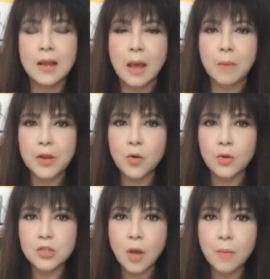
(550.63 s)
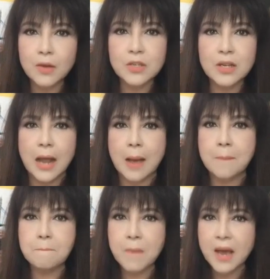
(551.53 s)
และเป็นคนชอบเอาชนะ
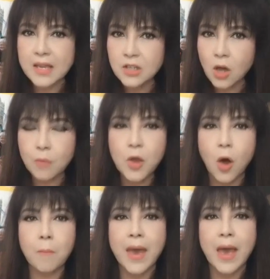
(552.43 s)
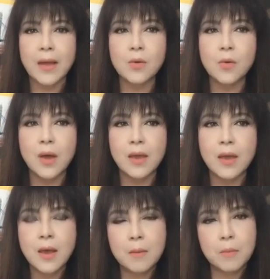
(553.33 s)
ไม่ชอบยอมแพ้ด้วย
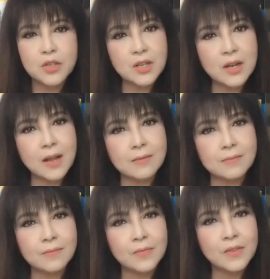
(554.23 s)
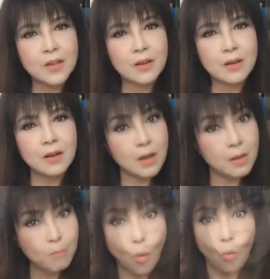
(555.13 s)
เพราะฉะนั้นก็เล
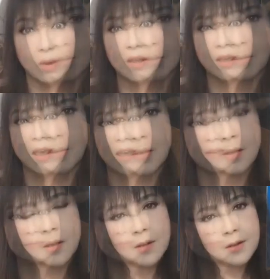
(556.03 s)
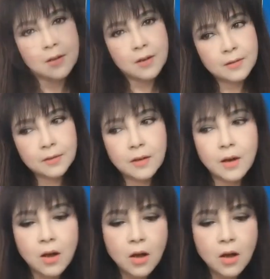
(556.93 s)
ยบุกเลยค่ะ ก็